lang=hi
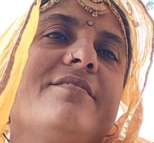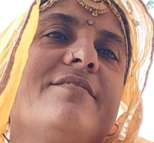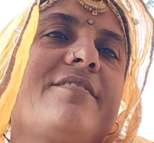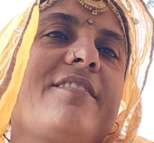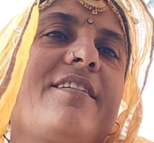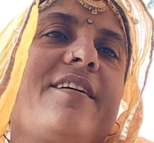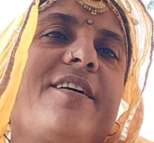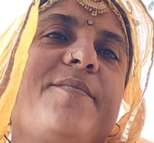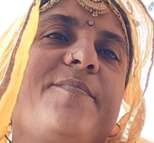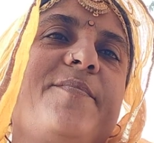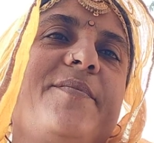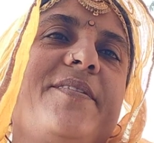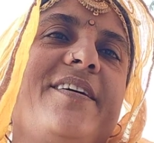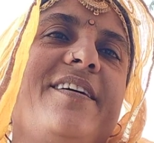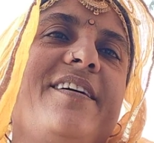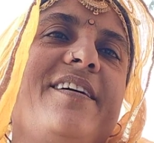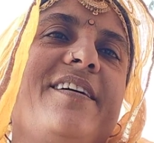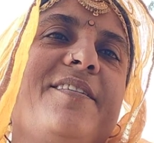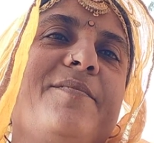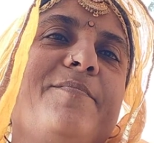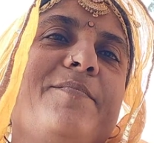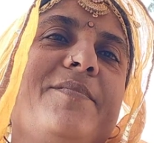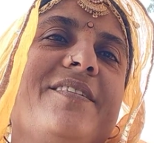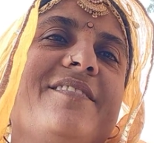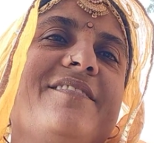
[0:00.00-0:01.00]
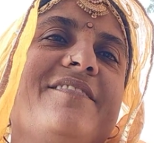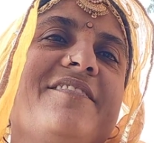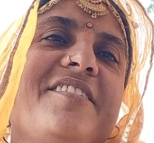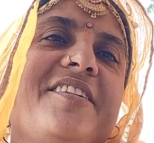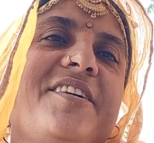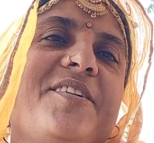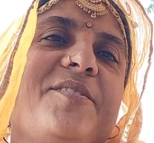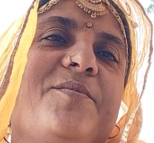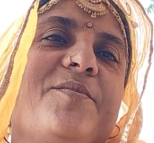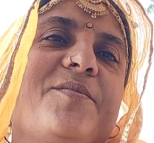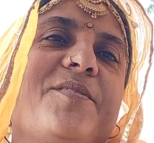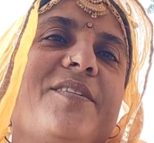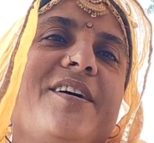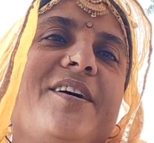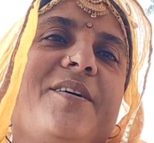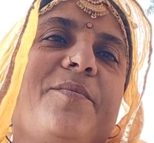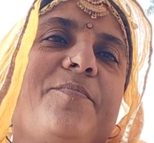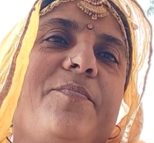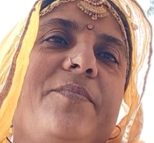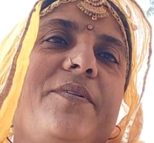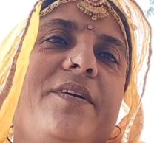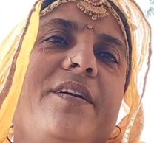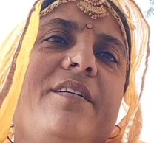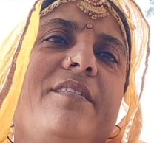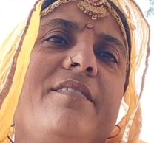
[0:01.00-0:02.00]
चाय बना रहा मैं चाय घोटा
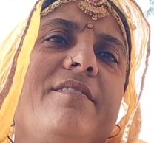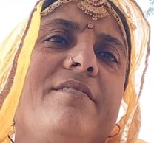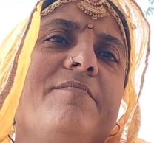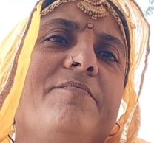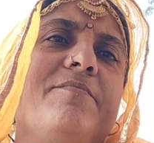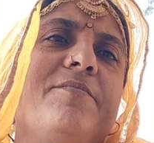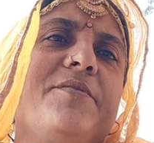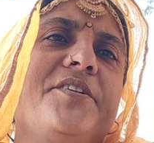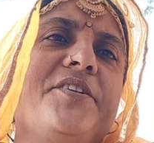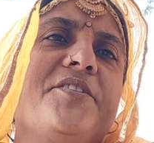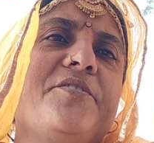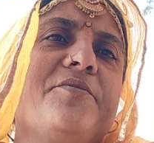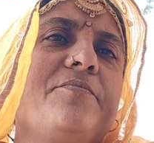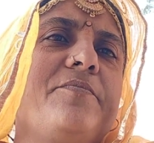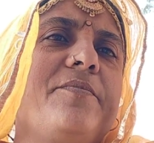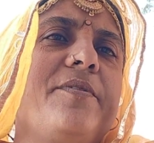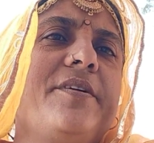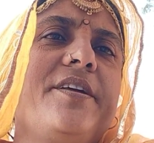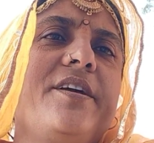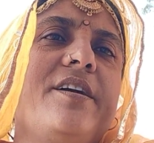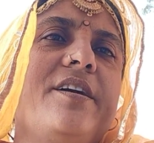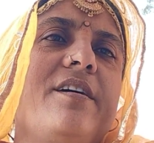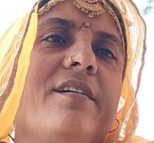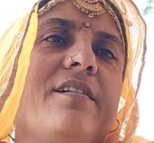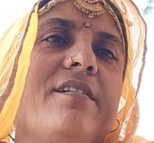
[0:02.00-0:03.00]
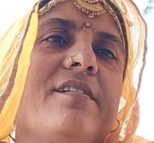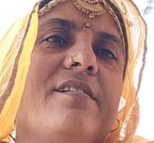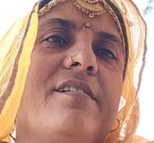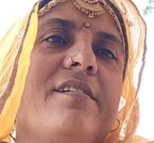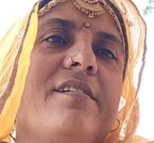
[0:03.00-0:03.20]
पी बढ़िया बढ़िया